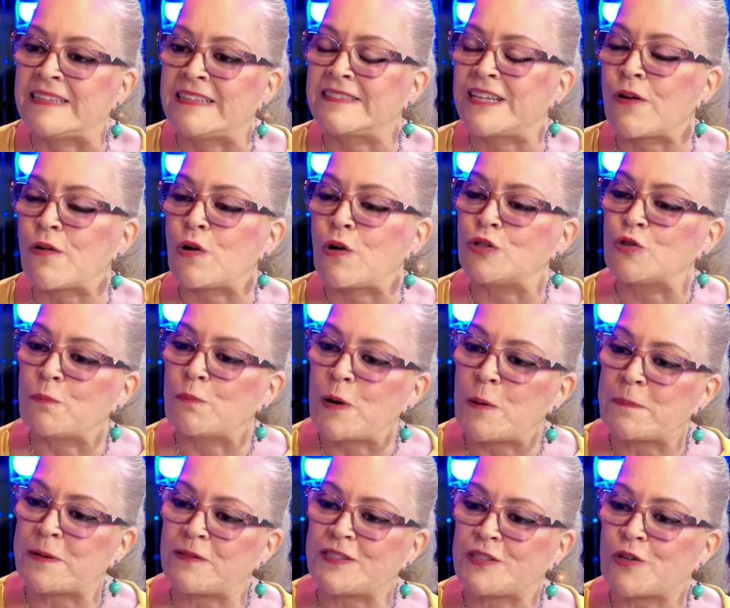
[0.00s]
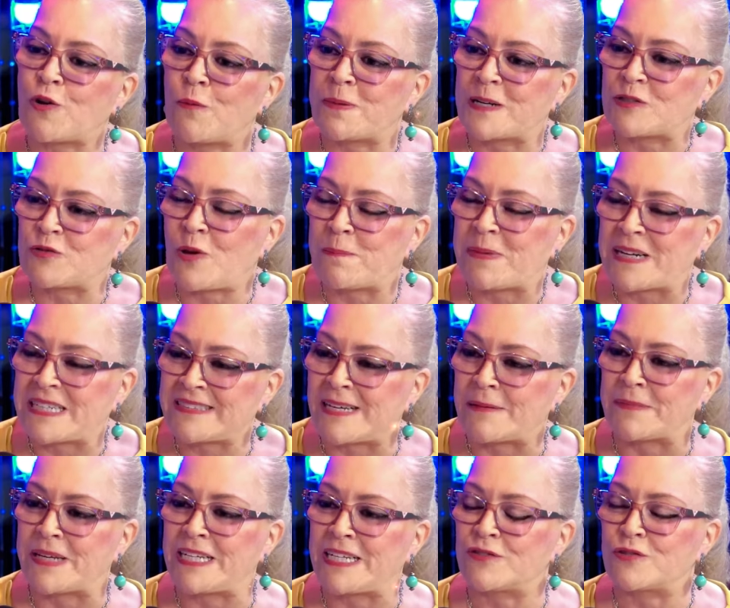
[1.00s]
Então é um ano bom para você comprar seu
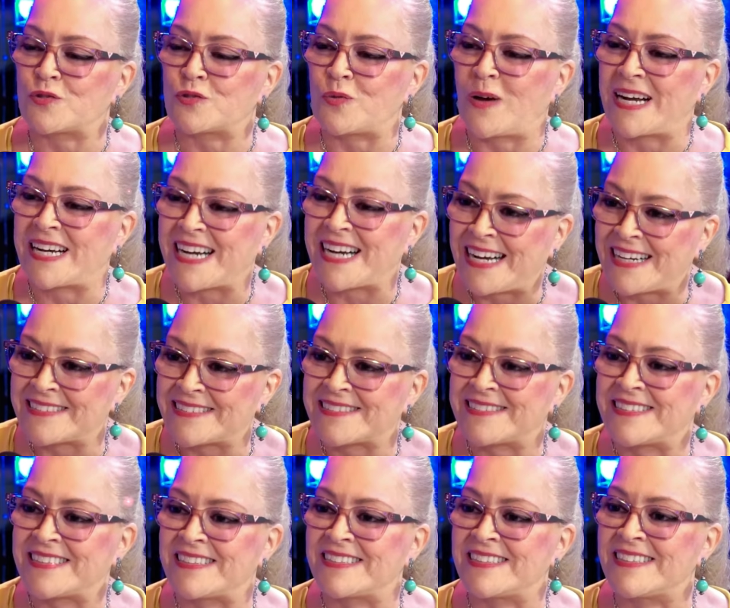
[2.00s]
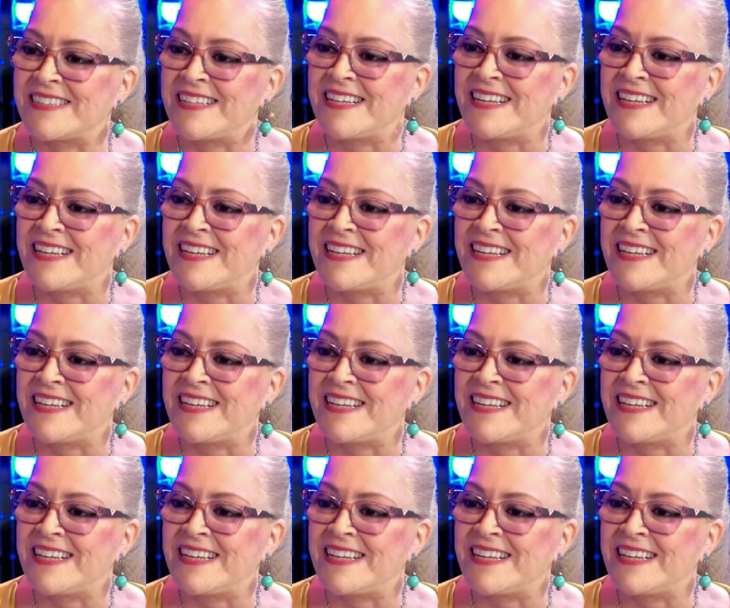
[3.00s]
apartamento, sua casa.